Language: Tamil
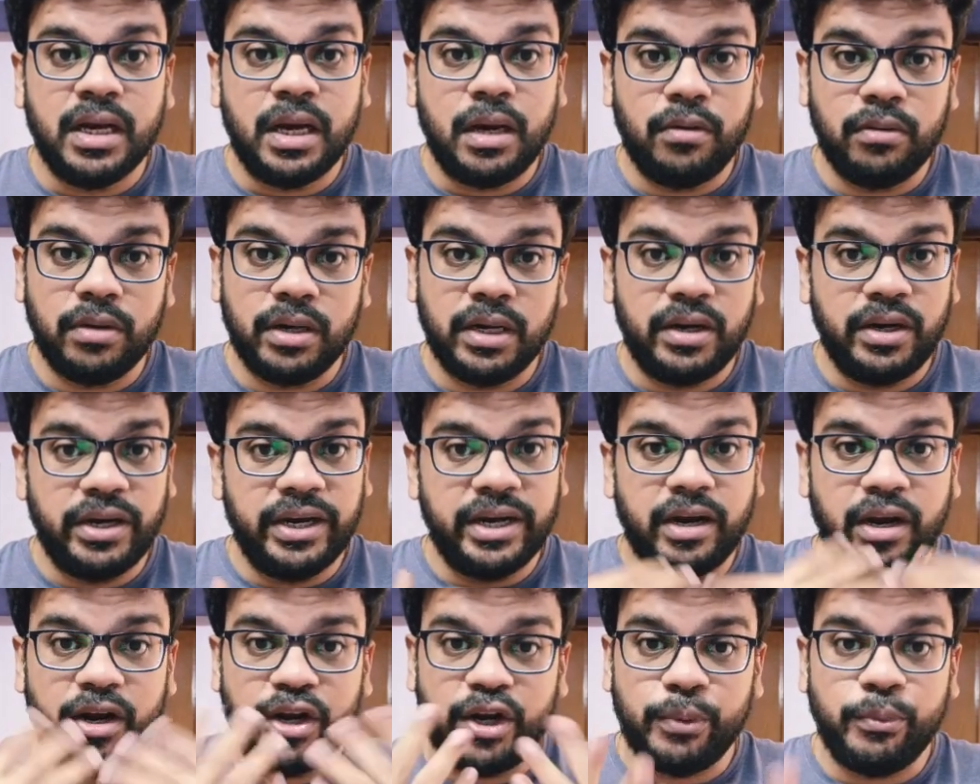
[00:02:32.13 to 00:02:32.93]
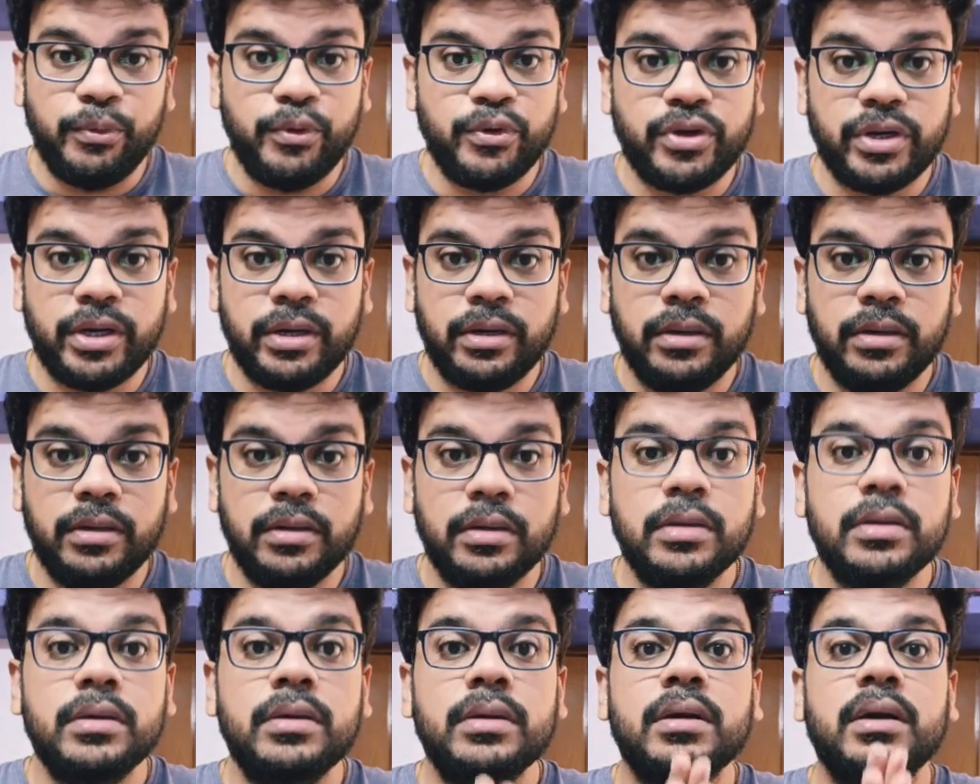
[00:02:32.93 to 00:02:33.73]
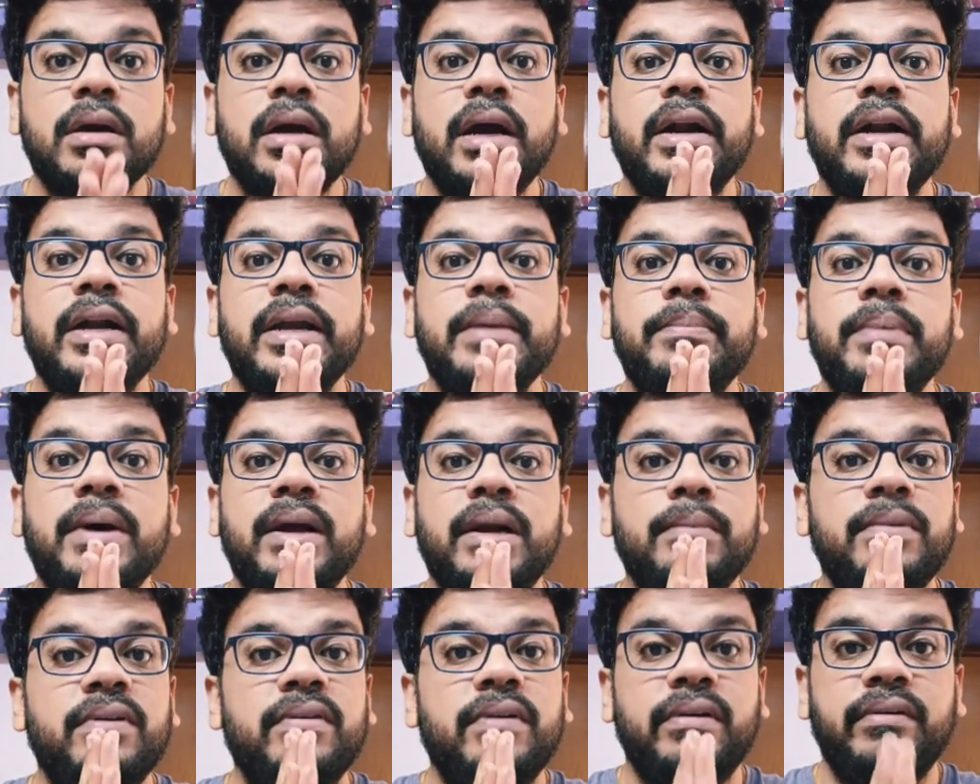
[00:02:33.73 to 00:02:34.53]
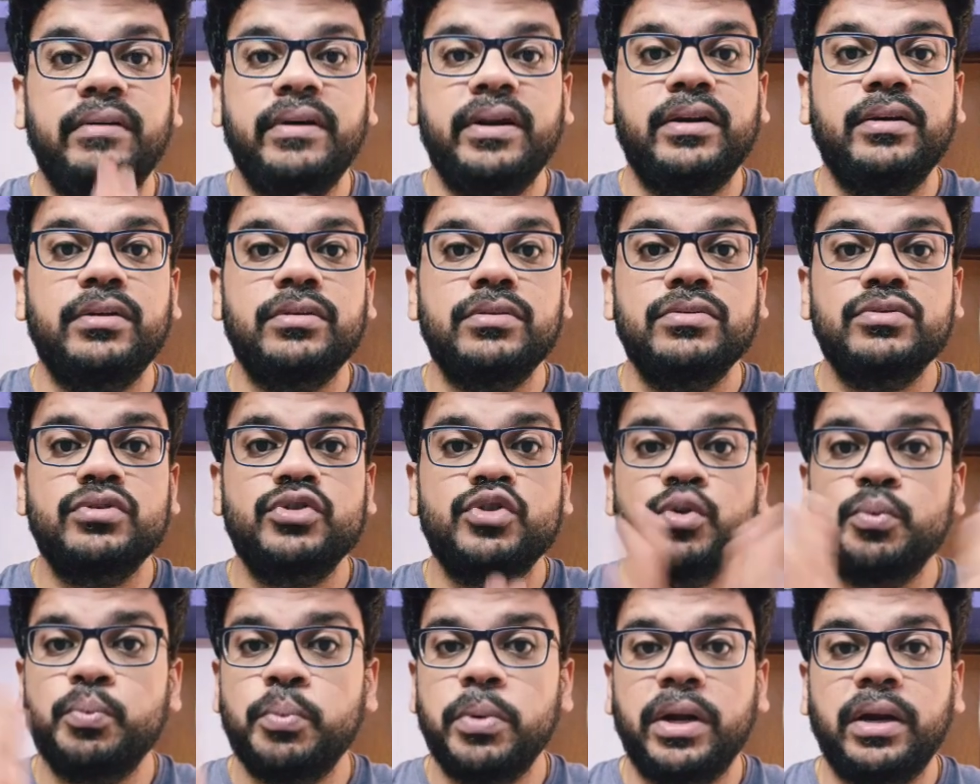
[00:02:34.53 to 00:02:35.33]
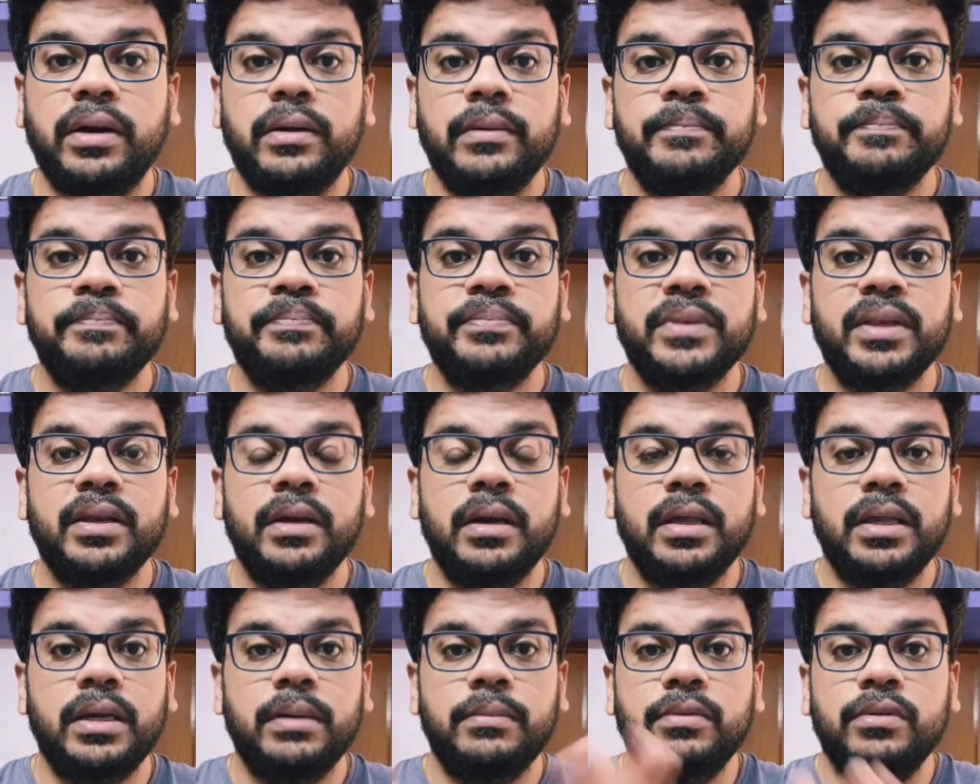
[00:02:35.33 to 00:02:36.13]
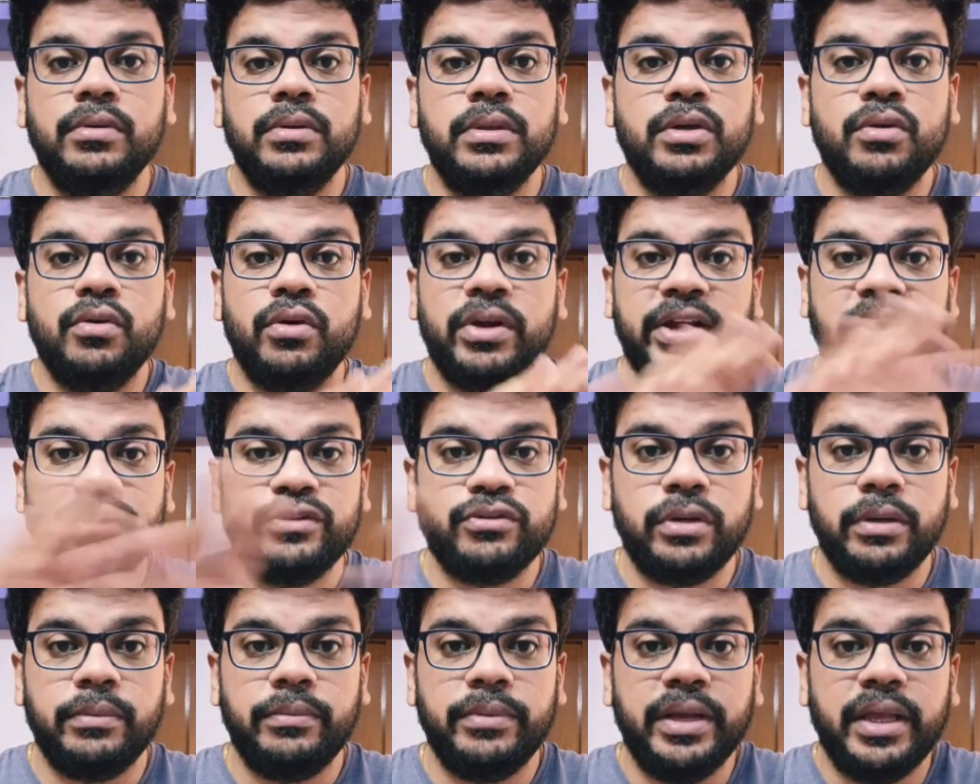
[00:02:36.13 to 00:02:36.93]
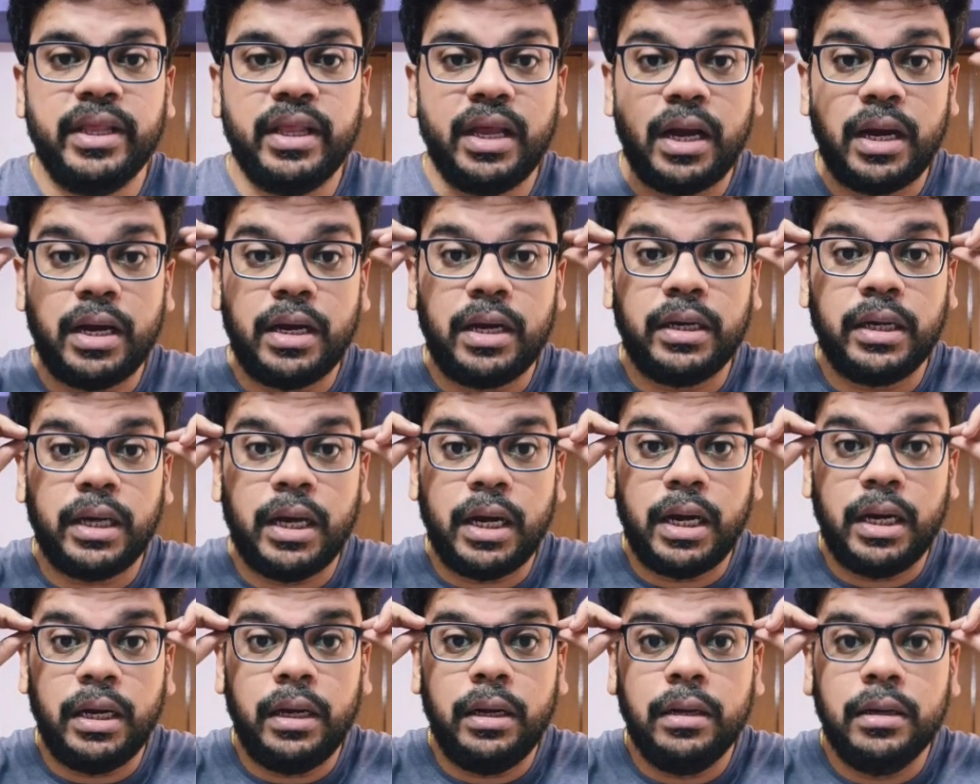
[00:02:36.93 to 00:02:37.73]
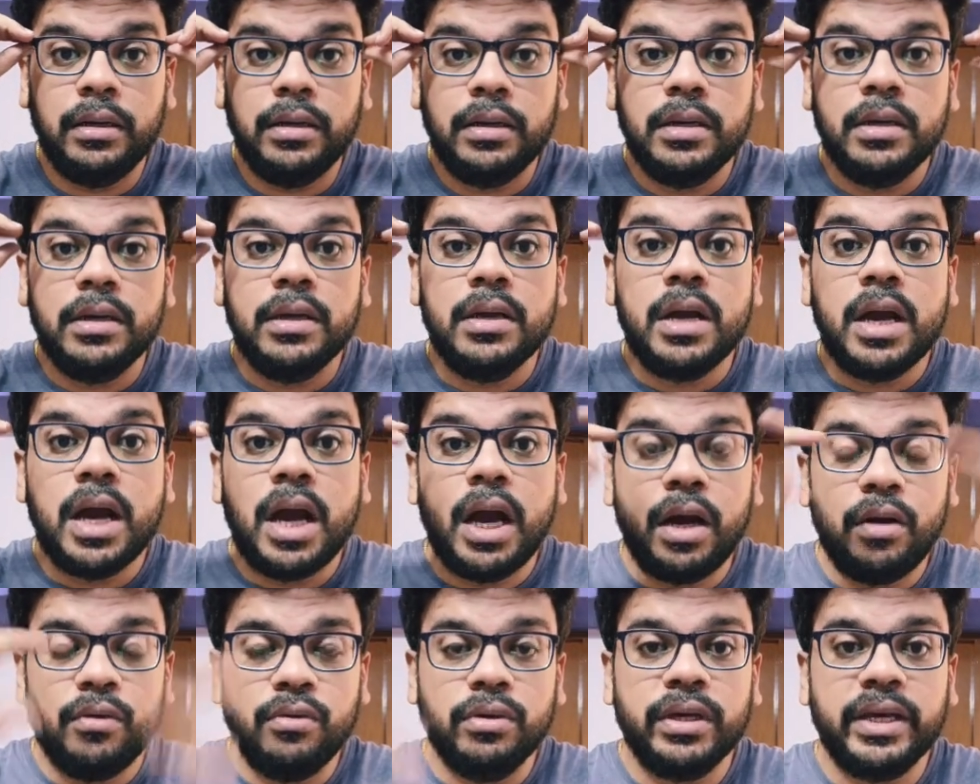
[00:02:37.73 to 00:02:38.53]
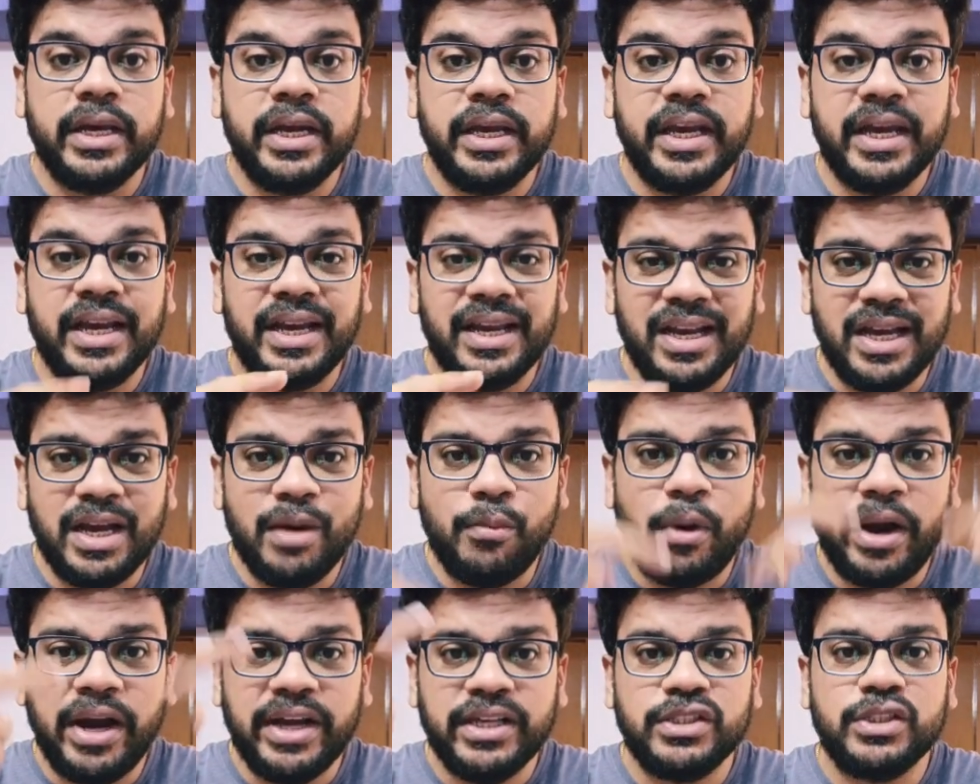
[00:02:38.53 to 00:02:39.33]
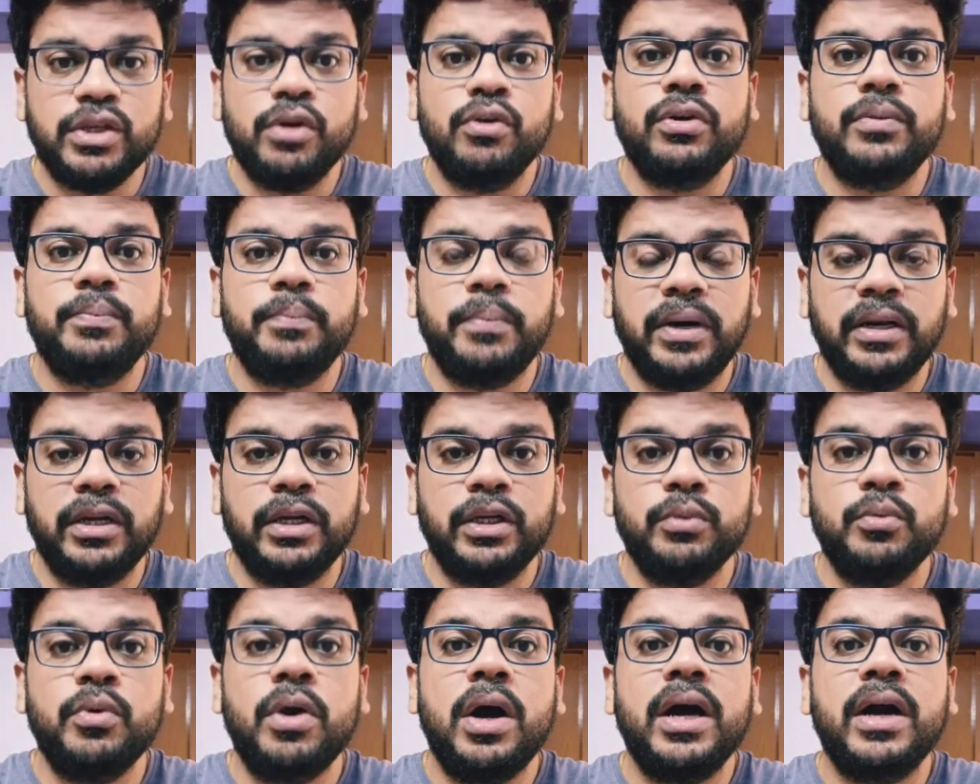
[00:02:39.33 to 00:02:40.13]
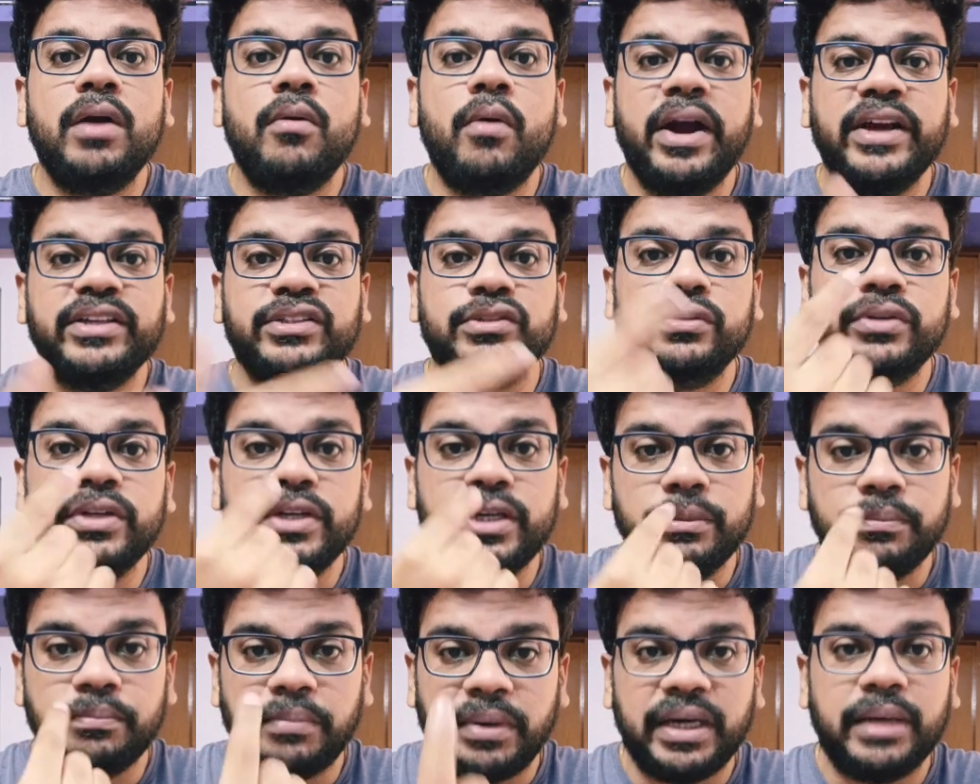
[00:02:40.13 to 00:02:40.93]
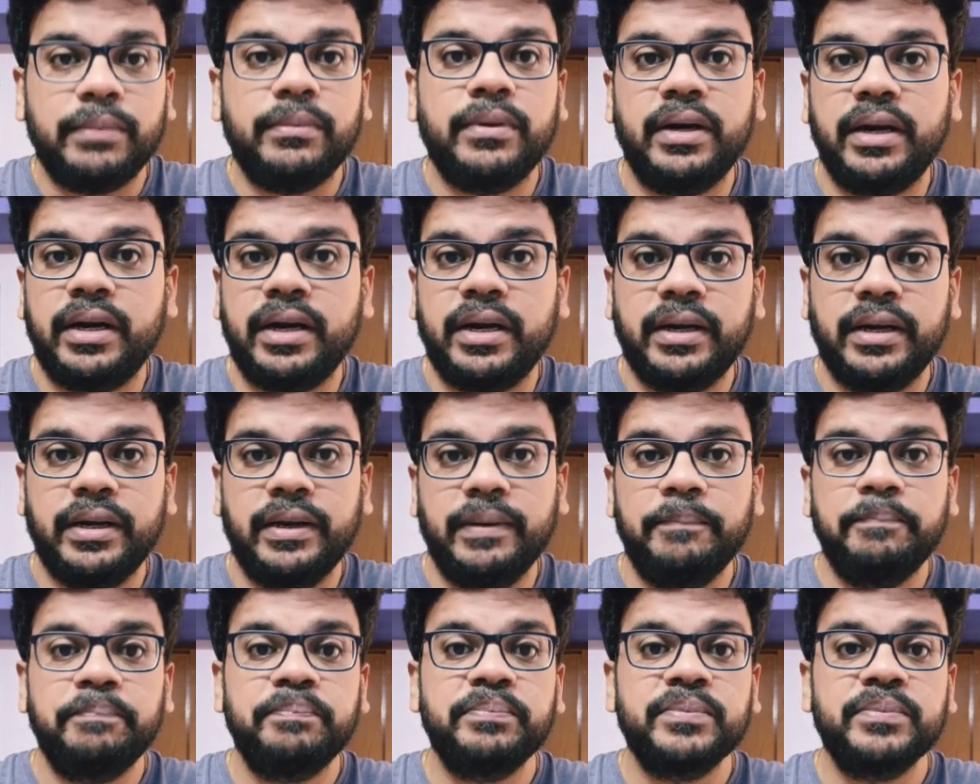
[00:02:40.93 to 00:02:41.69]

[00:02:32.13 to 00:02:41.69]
அவங்களுடைய கான்ட்ரிபியூஷன் கண்டிப்பாக நம்ம வரவேற்கணும் சூப்பர் அதை நம்ம வந்து குறைய சொல்ல முடியாது ஆனால் அவங்க எங்கே வாய்ஸ் அவுட் பண்ணணுமோ அங்கே வாய்ஸ் அவுட் இன்னும் பண்ண மாட்டுறாங்க